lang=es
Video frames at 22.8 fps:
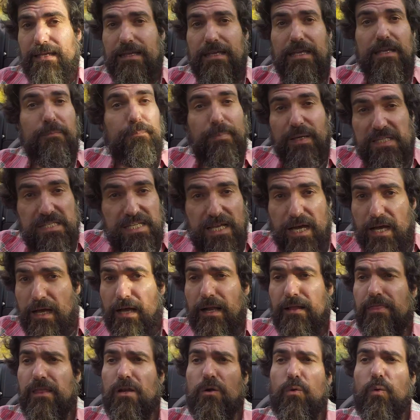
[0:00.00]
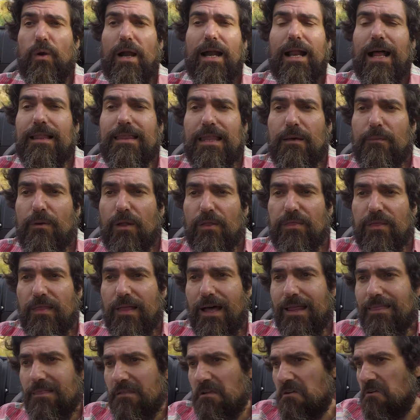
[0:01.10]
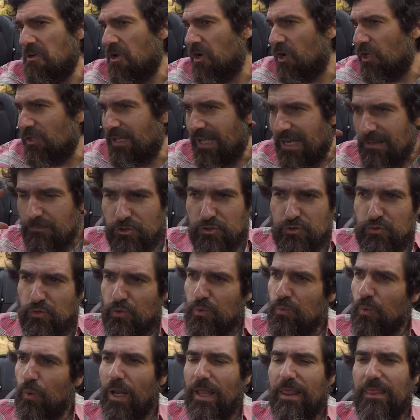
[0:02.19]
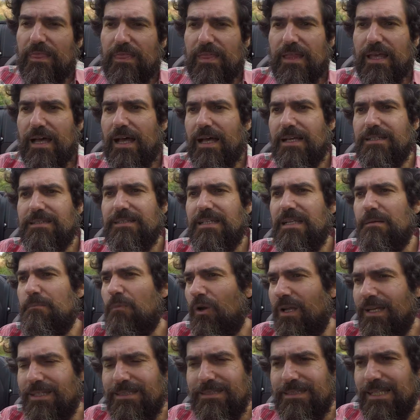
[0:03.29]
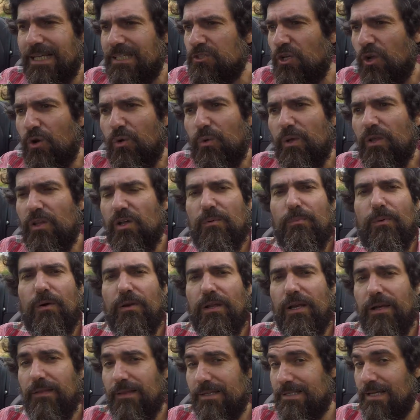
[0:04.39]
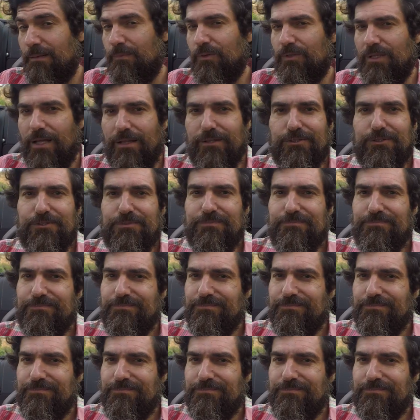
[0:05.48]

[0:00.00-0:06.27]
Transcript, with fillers: y pese a circular a alta velocidad no notaremos turbulencias ni molestias o ruido por ir descapotados.